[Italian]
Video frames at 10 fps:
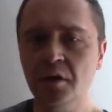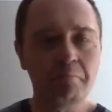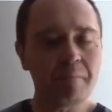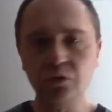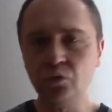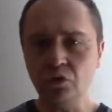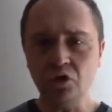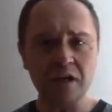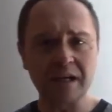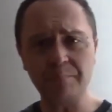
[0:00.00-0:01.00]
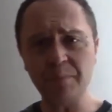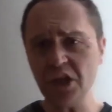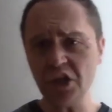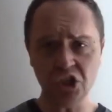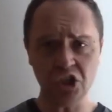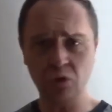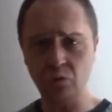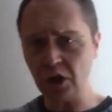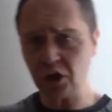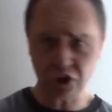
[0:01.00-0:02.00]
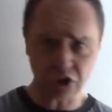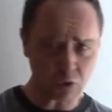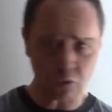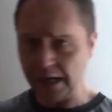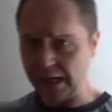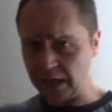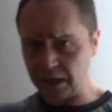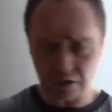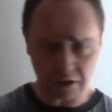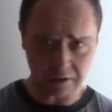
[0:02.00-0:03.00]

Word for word: Ma tu non capisci, quello stro, quella,